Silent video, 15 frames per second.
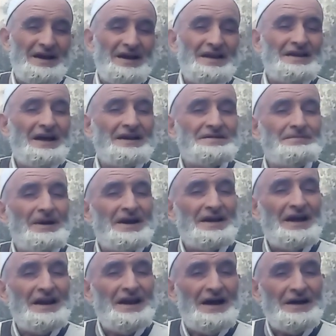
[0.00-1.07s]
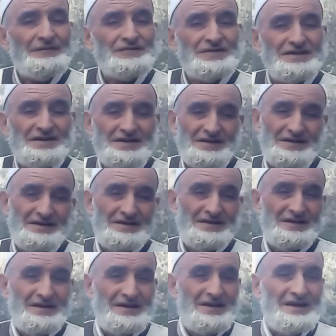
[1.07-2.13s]
الناس ما يقال لحرفتني
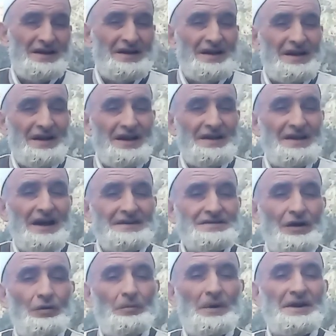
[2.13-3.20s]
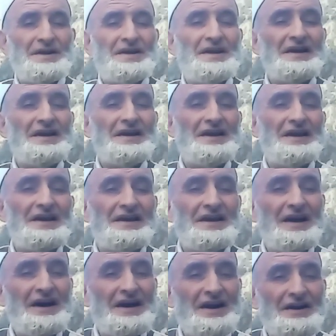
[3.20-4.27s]
الناس هما نكي
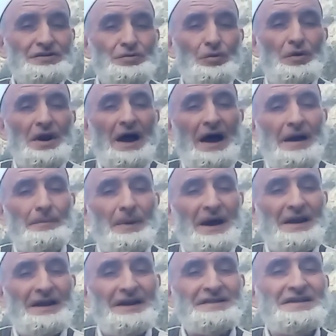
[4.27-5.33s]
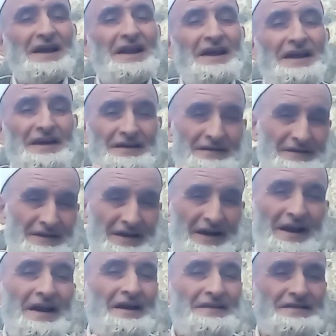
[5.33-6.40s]
يغ رجل اعمال غديله
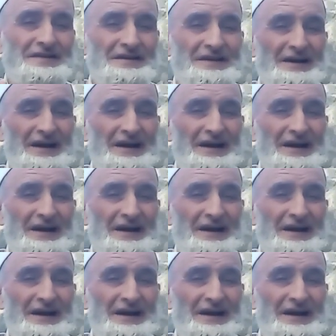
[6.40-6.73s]
غير الهند